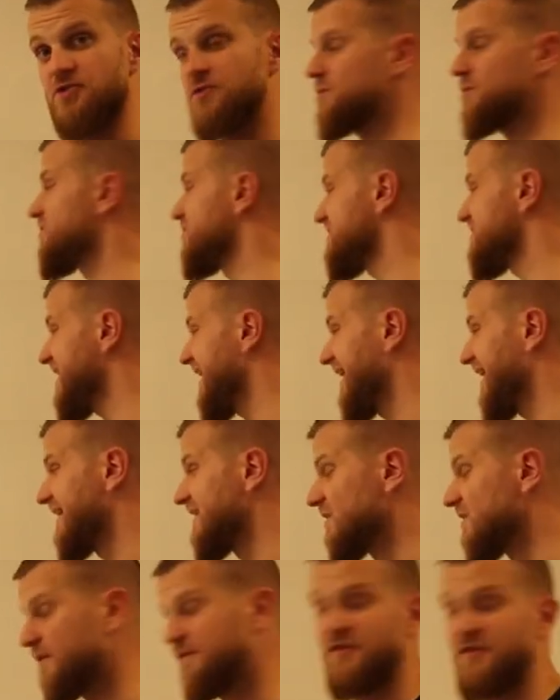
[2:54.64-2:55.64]
je suis écossais. I
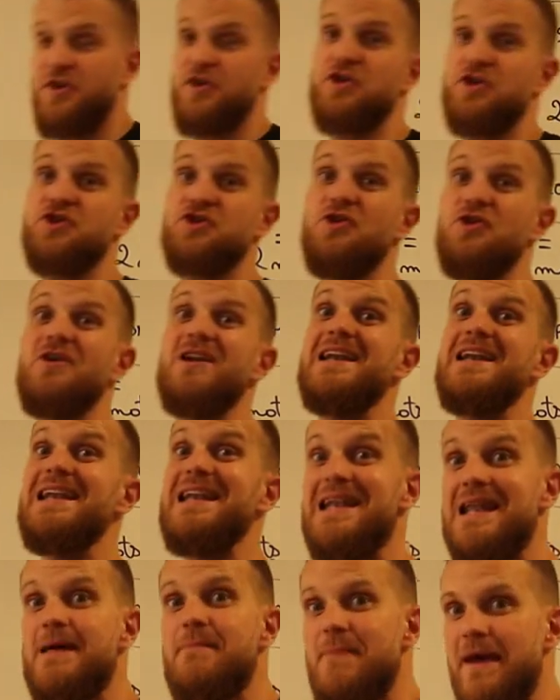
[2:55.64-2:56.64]
loved her, je
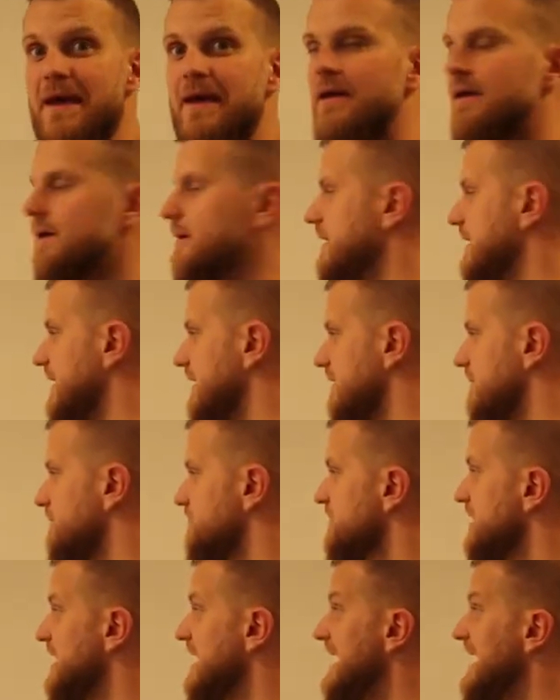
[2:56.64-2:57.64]
l'aimais, elle.
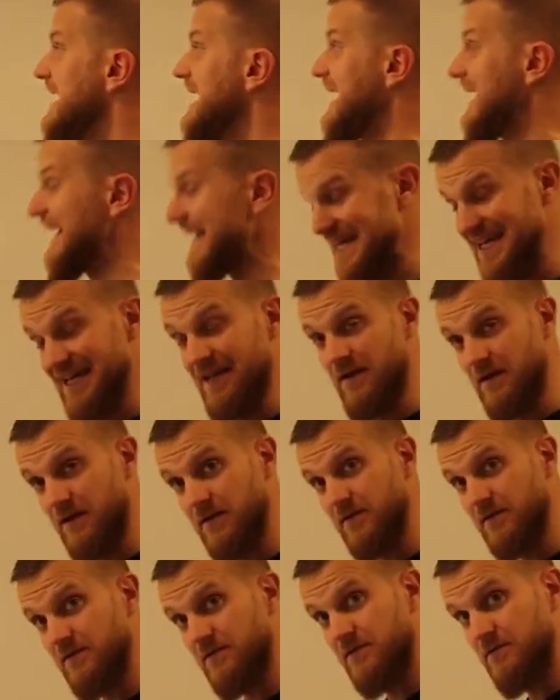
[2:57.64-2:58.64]
Et
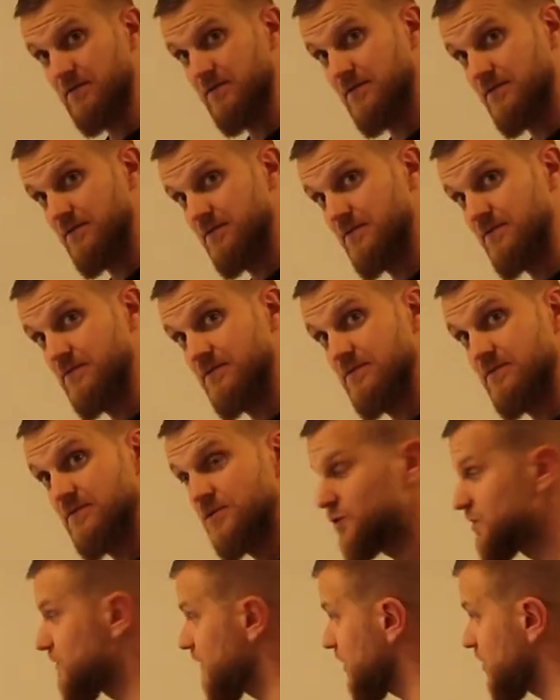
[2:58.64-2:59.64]

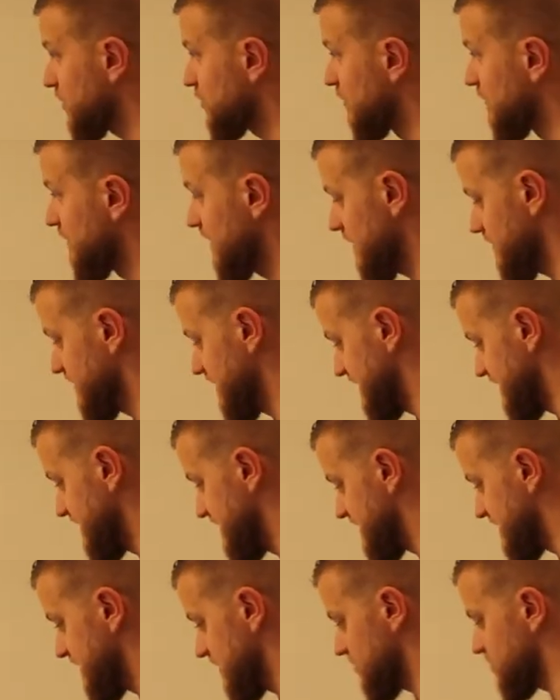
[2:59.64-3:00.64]
tu vois que ton verbe, il est
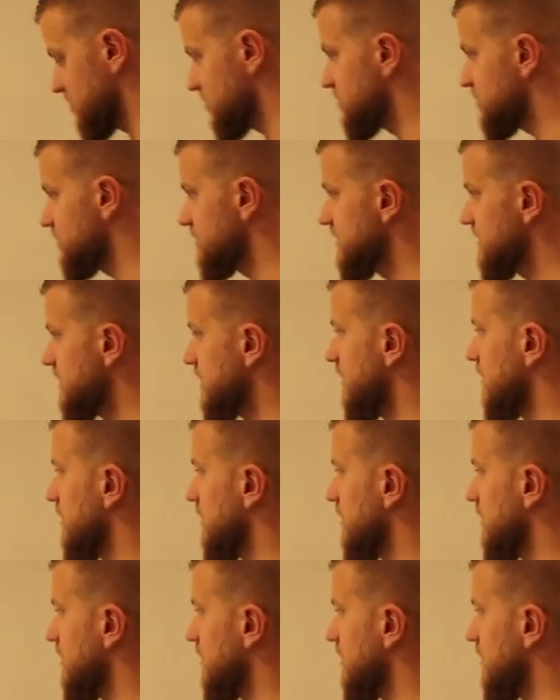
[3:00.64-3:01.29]
ici, alors je le souligne